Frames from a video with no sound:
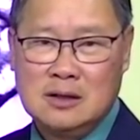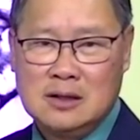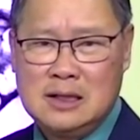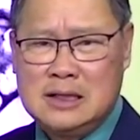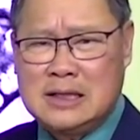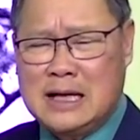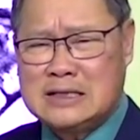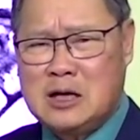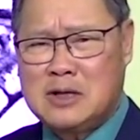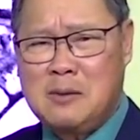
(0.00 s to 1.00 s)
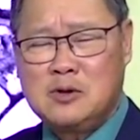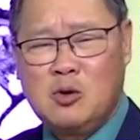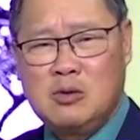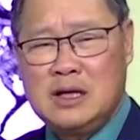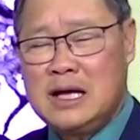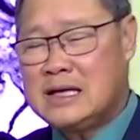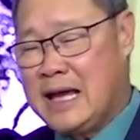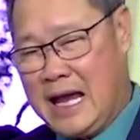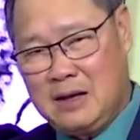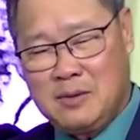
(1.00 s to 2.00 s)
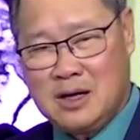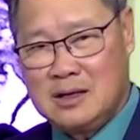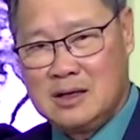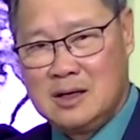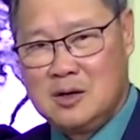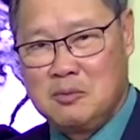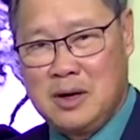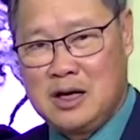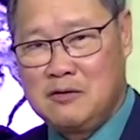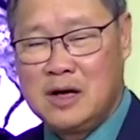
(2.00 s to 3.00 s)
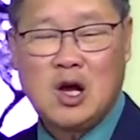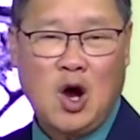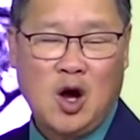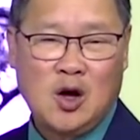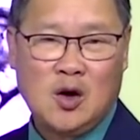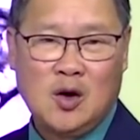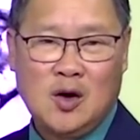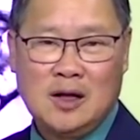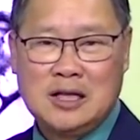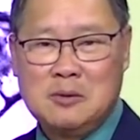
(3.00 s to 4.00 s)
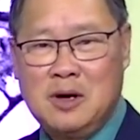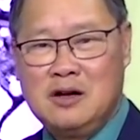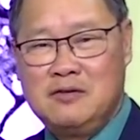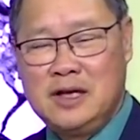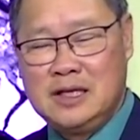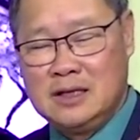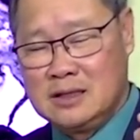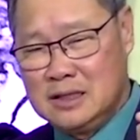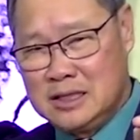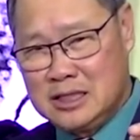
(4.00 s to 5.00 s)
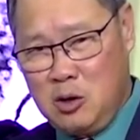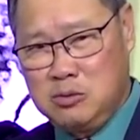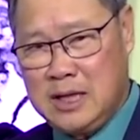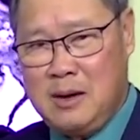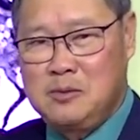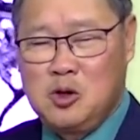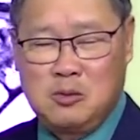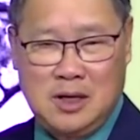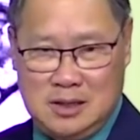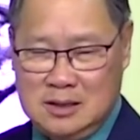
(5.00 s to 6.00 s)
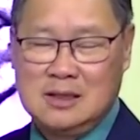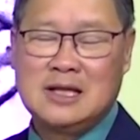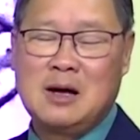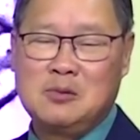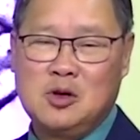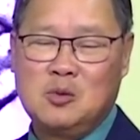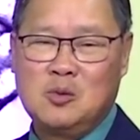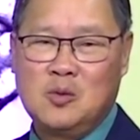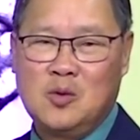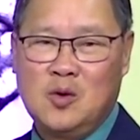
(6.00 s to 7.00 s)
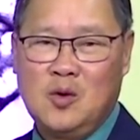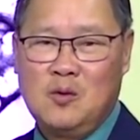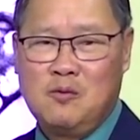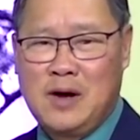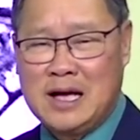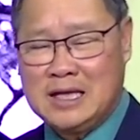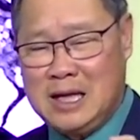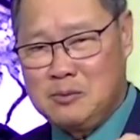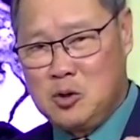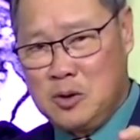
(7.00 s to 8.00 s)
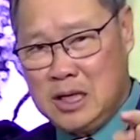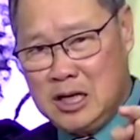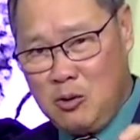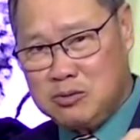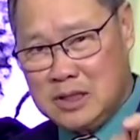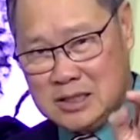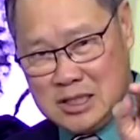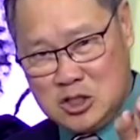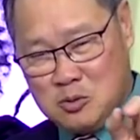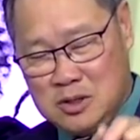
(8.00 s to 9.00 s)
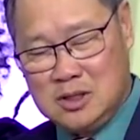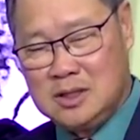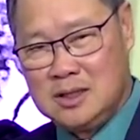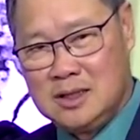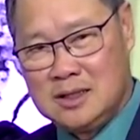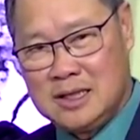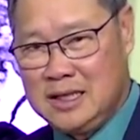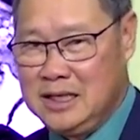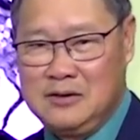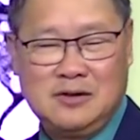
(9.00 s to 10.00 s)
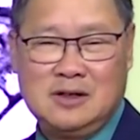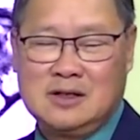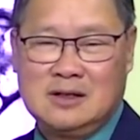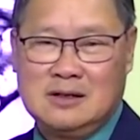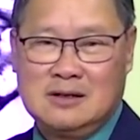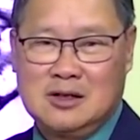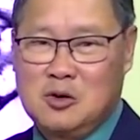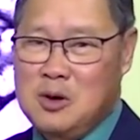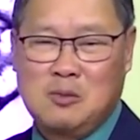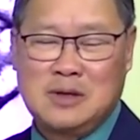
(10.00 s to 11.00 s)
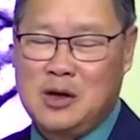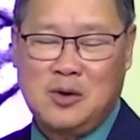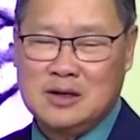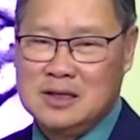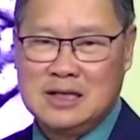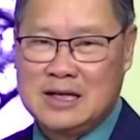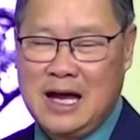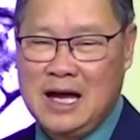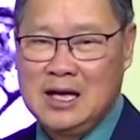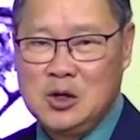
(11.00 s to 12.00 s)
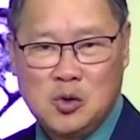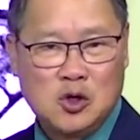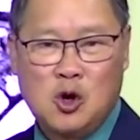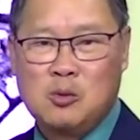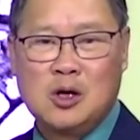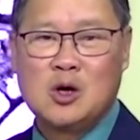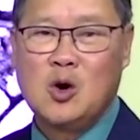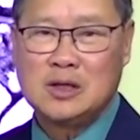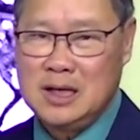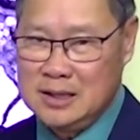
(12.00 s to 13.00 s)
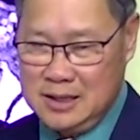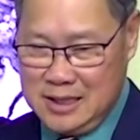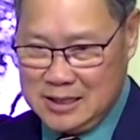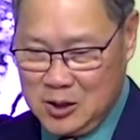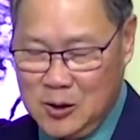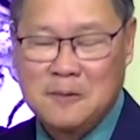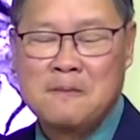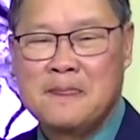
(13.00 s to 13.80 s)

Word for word: thế thì tại sao tham nhũng nó nhan nhãn mà mà nó vẫn còn thì bởi vì những người chống tham nhũng là những người tham nhũng và cái tham nhũng cái gốc từ trên trung ương thì địa phương nó cũng không giải quyết được gì cả cuối cùng nỗi khổ chỉ là người dân thôi